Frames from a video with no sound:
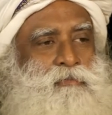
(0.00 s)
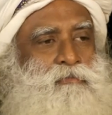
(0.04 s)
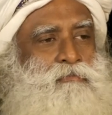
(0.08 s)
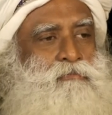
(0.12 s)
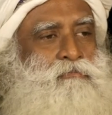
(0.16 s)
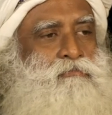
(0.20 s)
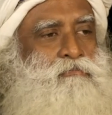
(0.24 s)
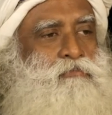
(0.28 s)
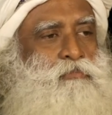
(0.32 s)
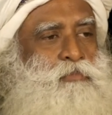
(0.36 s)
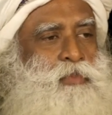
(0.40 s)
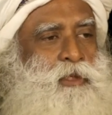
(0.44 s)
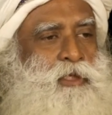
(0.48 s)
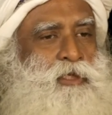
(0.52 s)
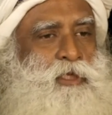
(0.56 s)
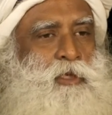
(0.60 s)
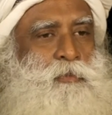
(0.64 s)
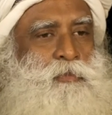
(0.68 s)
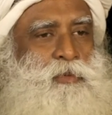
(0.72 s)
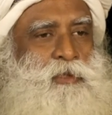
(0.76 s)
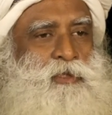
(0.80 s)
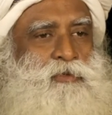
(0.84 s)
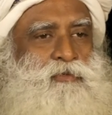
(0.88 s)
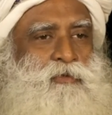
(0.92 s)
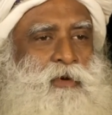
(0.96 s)
బాది
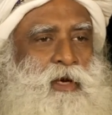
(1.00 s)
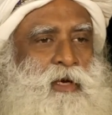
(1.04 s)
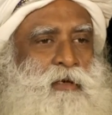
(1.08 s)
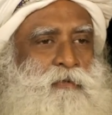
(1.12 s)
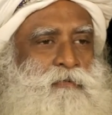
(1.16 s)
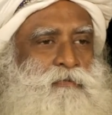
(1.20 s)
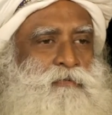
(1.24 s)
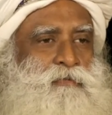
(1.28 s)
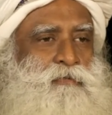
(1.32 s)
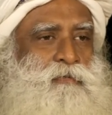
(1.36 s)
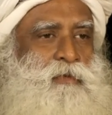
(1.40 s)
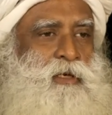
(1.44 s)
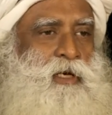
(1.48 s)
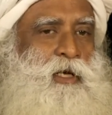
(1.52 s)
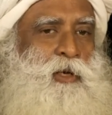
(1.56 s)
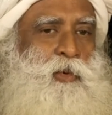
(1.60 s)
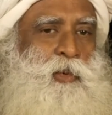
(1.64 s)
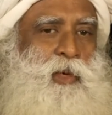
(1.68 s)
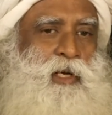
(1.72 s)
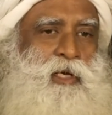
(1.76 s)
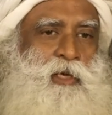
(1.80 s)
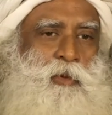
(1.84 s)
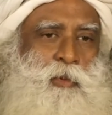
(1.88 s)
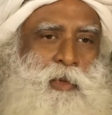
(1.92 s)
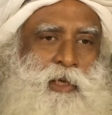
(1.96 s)
అతని భార్యను
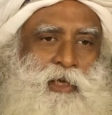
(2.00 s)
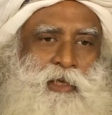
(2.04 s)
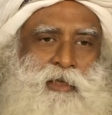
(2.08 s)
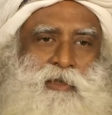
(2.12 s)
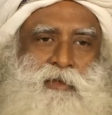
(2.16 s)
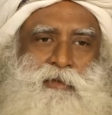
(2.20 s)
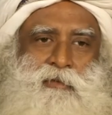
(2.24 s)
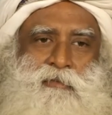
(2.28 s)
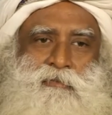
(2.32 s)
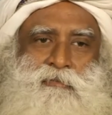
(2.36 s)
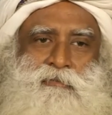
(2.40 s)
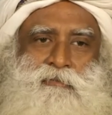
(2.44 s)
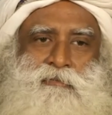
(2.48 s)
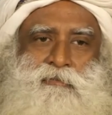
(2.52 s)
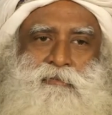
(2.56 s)
లాక్కొని వెళ్ళిపోయారు